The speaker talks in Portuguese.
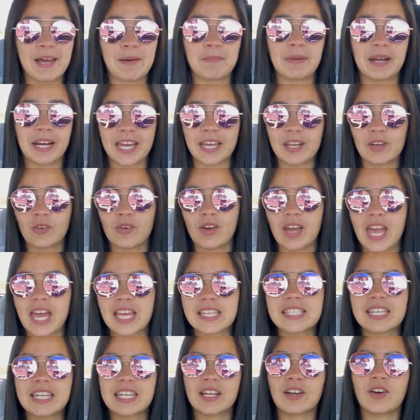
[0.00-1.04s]
pra quem não conhece,
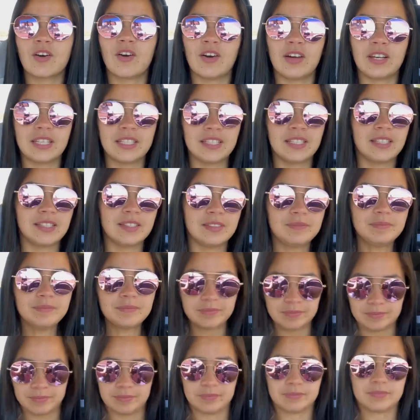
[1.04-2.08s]
a Nicole
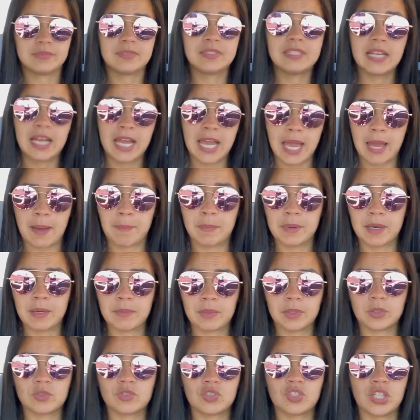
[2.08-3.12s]
é a prima
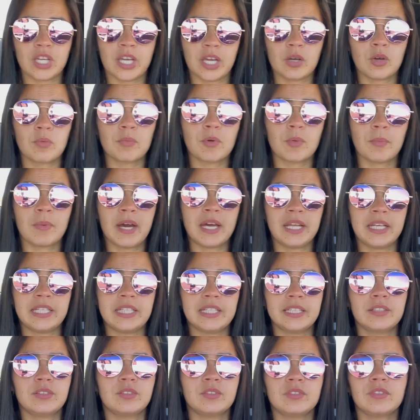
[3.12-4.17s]
do Diego, meu
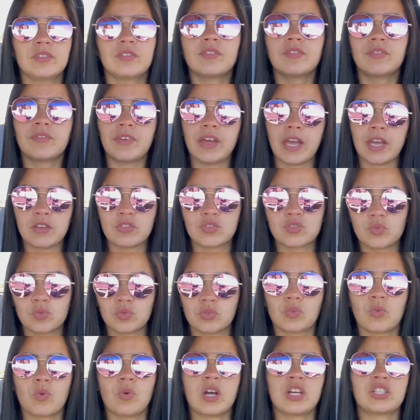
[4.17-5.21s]
marido. Veio junto
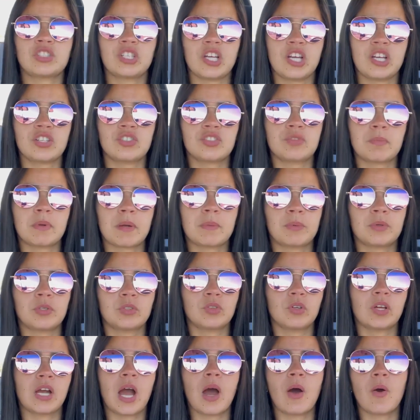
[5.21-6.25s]
com a gente pra
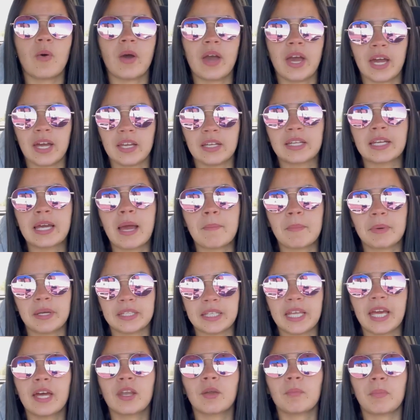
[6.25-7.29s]
Portugal, ela e a mãe
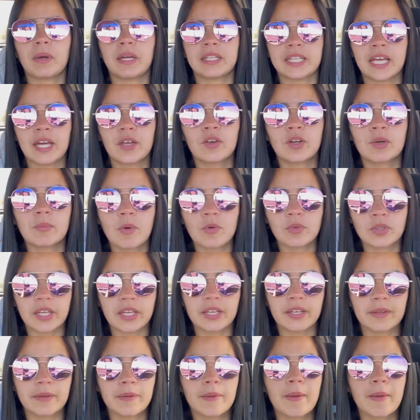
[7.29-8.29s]
dela, o pai dela e o irmão dela.